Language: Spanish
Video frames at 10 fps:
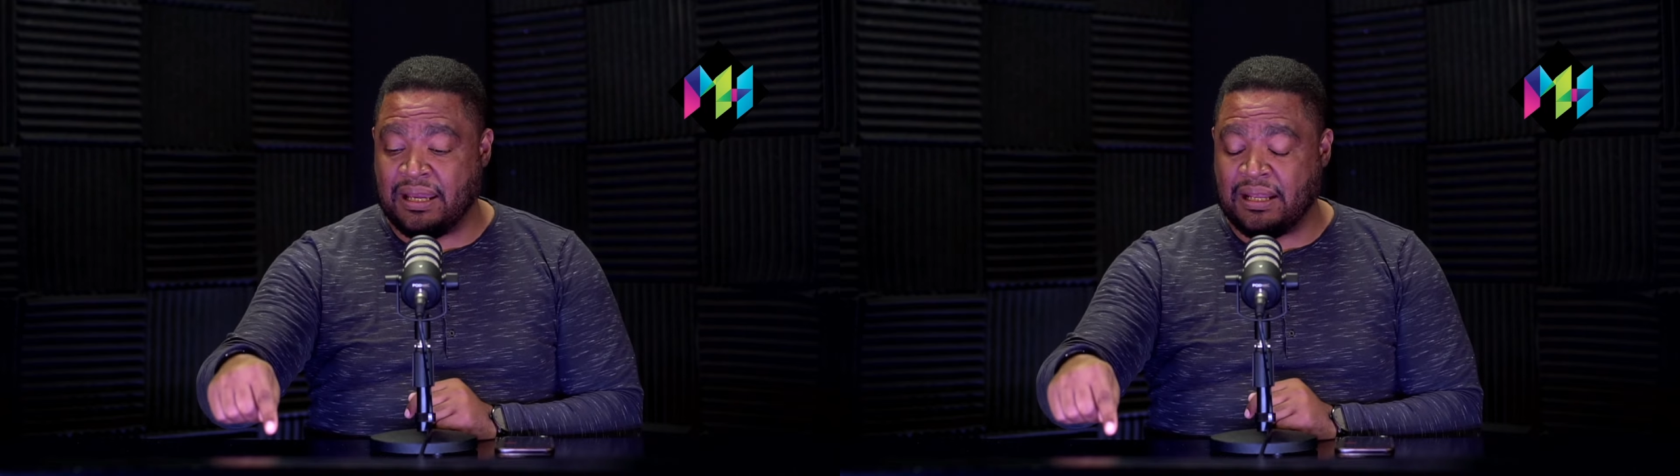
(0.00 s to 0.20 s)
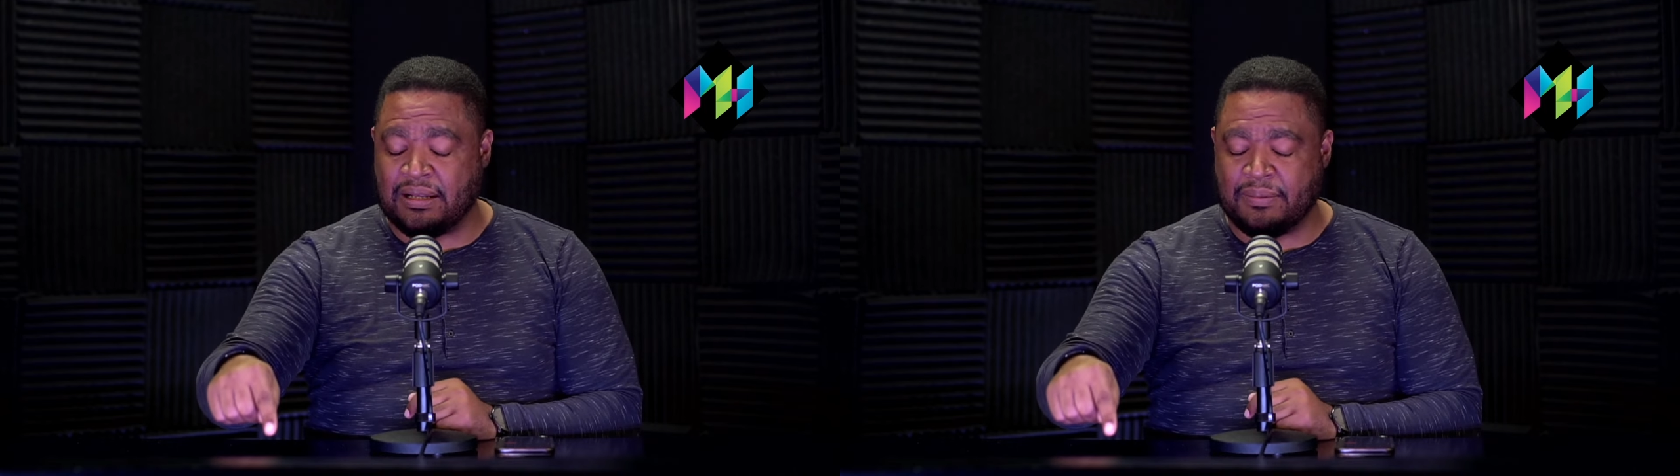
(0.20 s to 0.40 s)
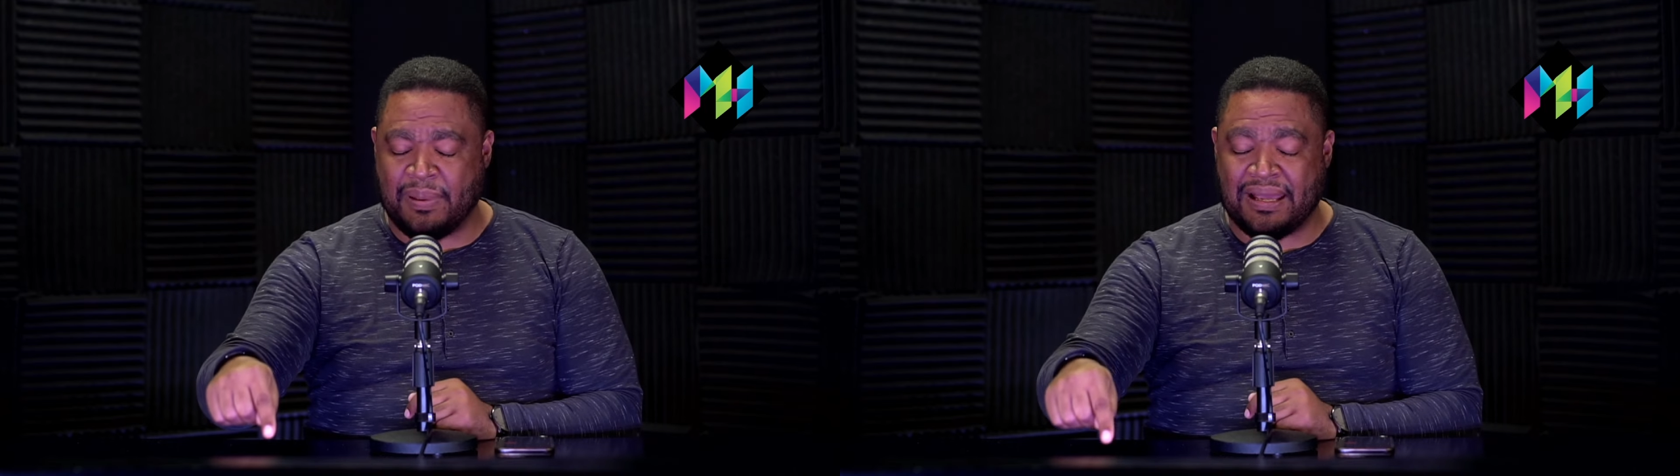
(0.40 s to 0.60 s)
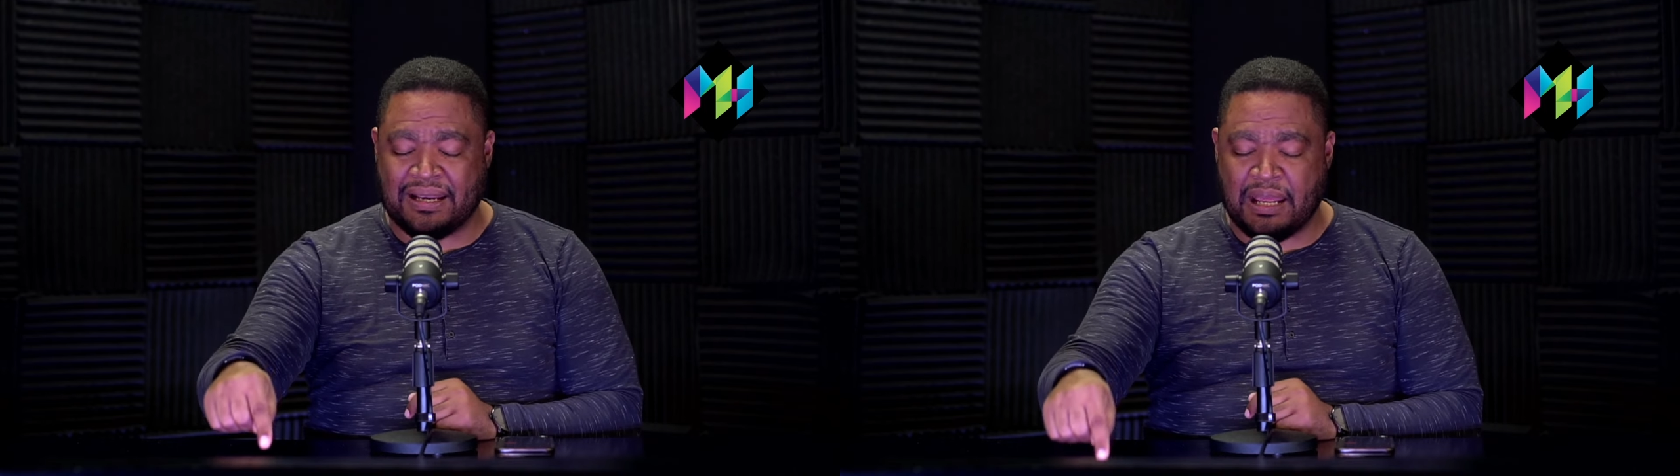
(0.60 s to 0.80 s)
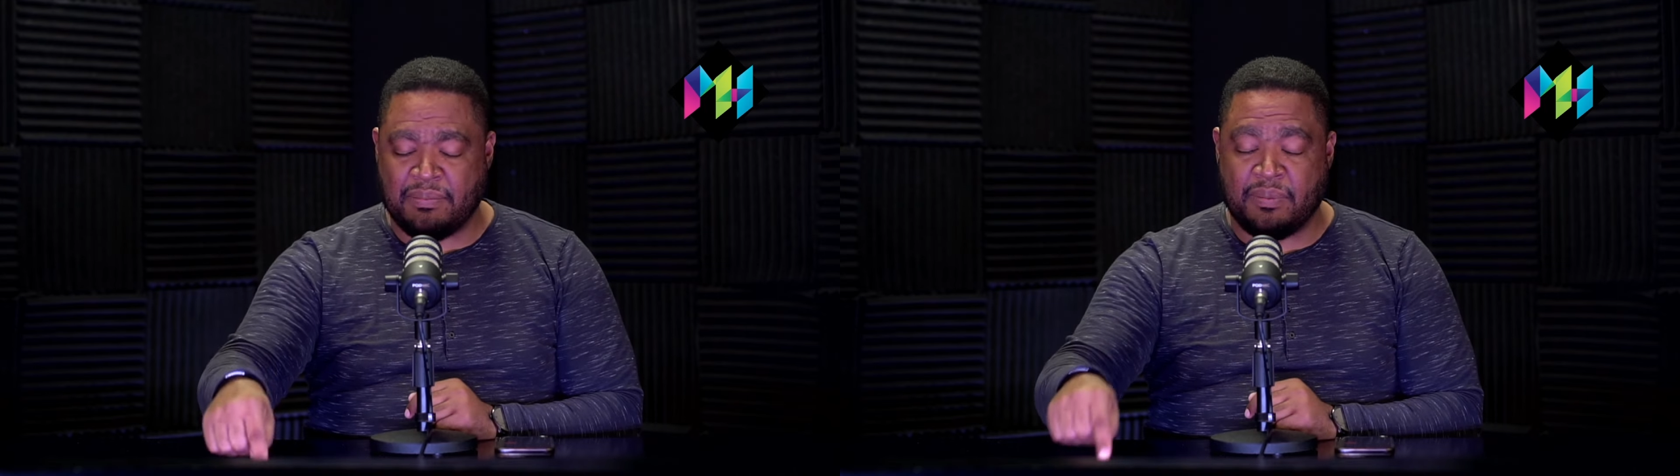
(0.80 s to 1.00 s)
en el
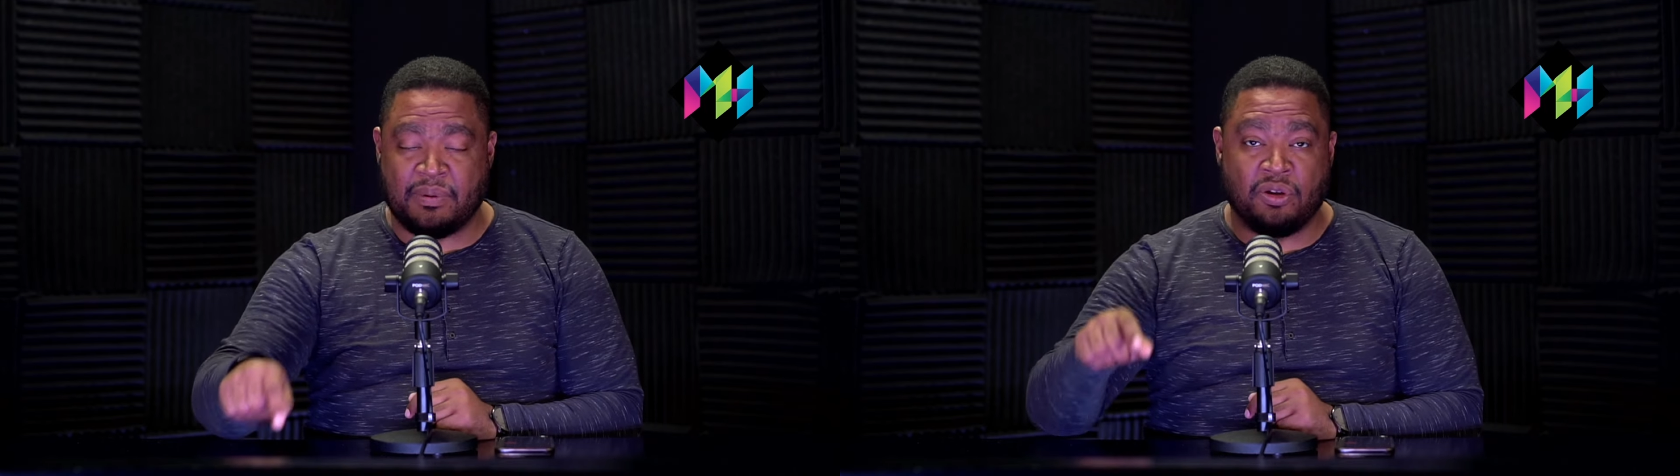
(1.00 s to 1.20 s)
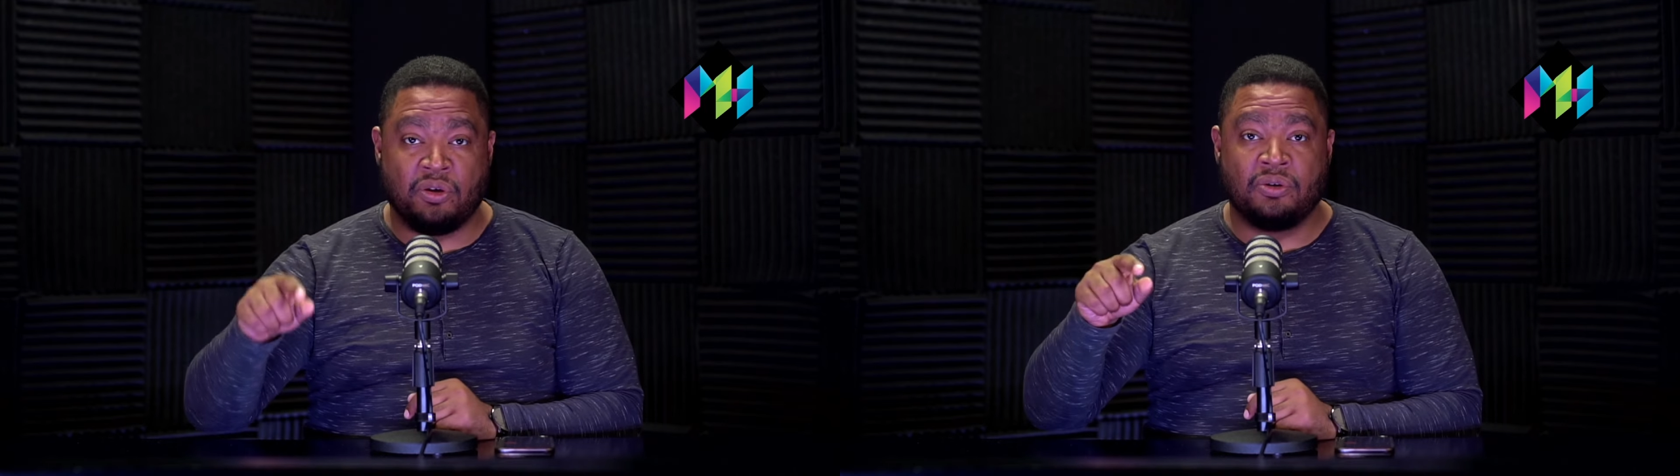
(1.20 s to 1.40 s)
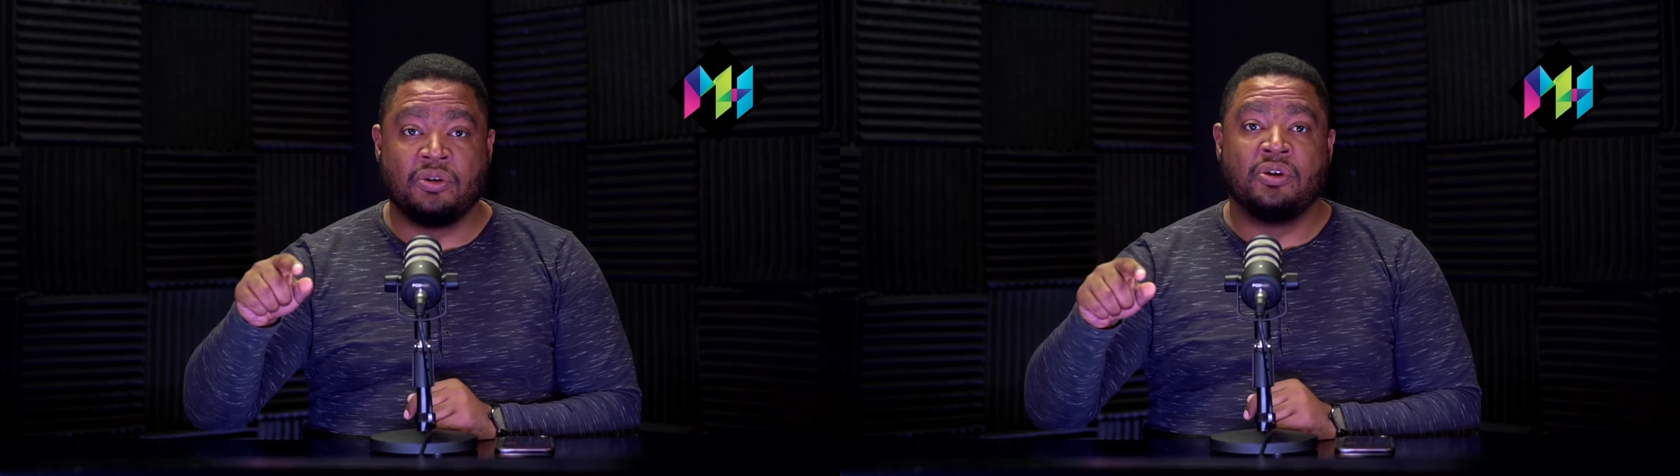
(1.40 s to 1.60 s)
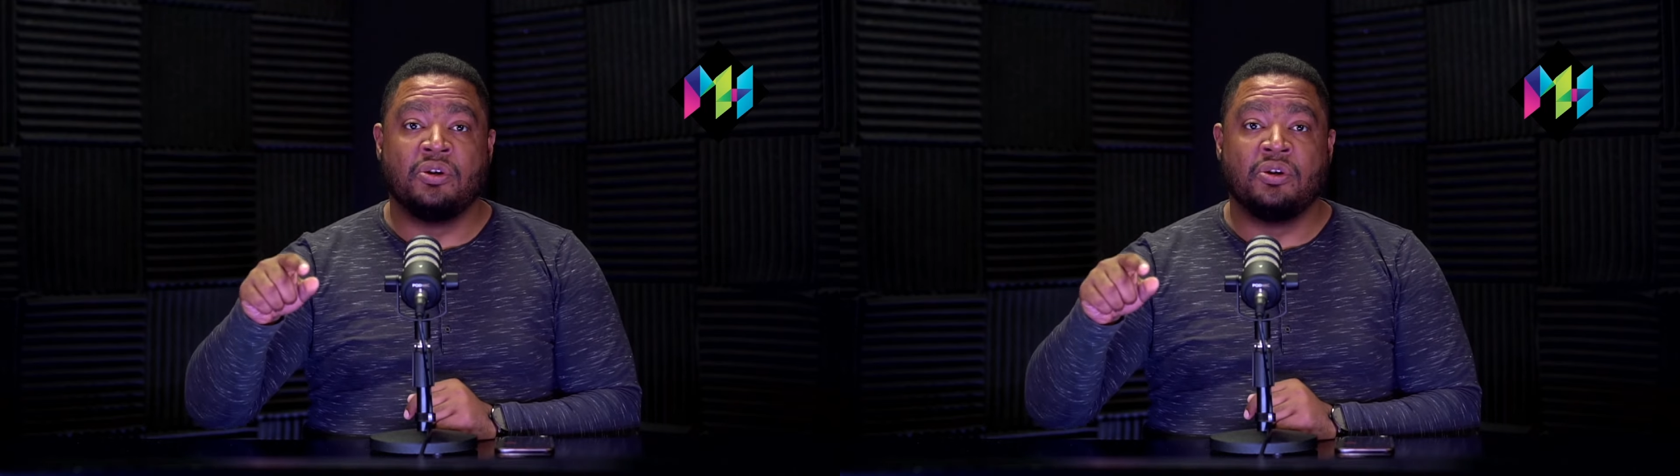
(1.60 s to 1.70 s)
PRM, perdón,